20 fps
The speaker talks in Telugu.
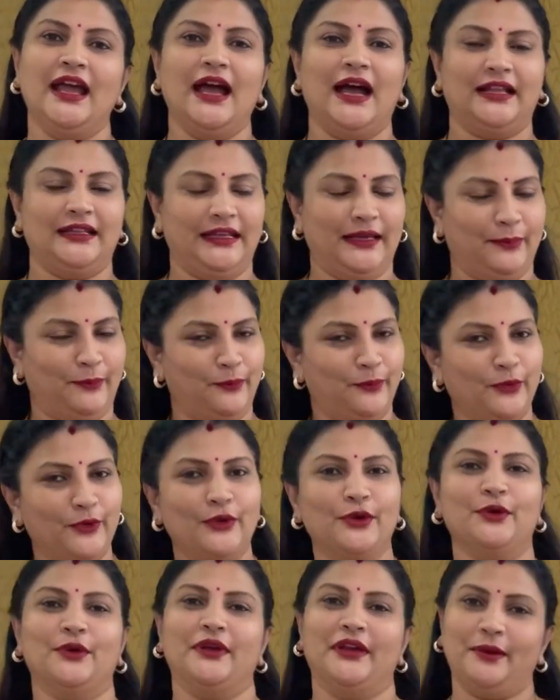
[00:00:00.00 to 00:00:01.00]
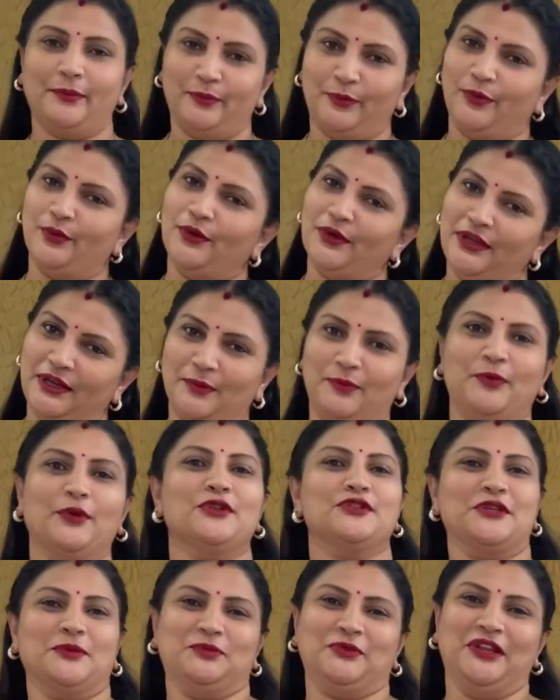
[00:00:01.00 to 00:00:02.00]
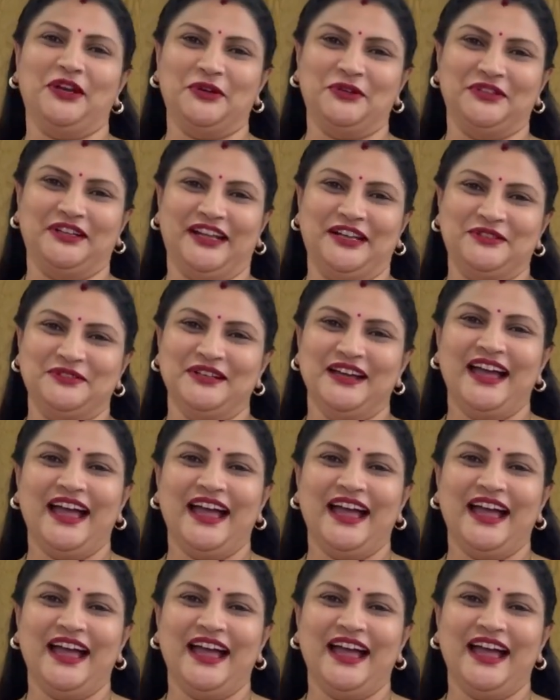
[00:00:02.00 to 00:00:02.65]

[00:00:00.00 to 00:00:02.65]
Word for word: అది ఎప్పుడు ఎప్పుడు ఎప్పుడు చెప్తూనే ఉంటాను